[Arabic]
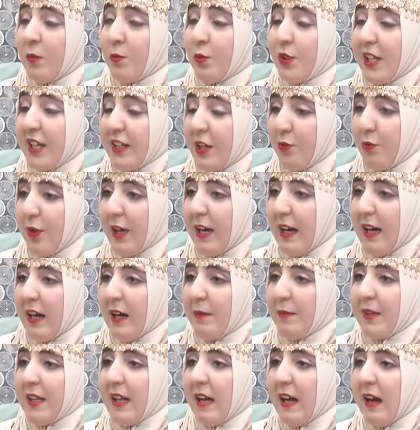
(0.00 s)

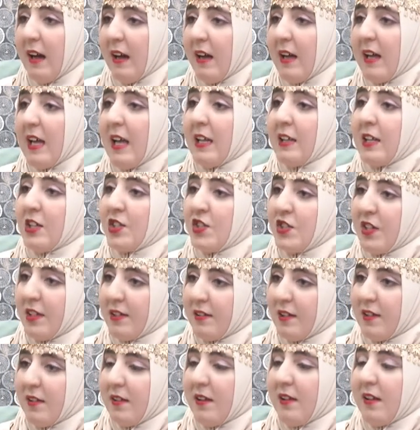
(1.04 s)
متنوعة منها لجنة
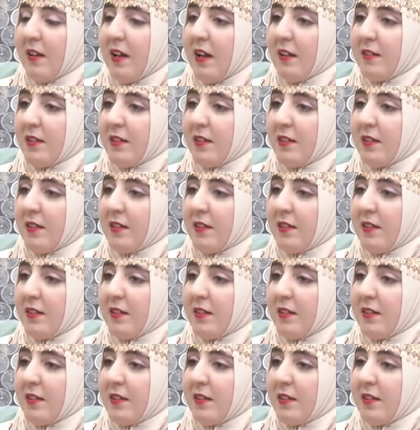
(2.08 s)
نعم.